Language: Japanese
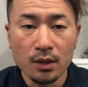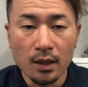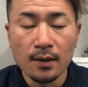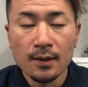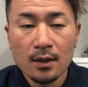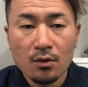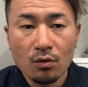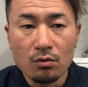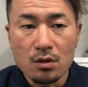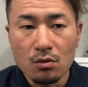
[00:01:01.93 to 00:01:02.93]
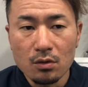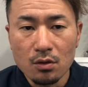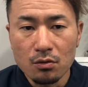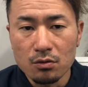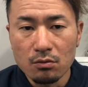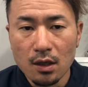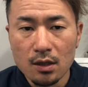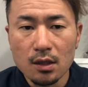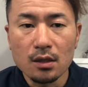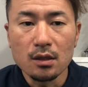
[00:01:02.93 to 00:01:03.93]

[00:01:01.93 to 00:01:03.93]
で、本当はそこで表彰台に立って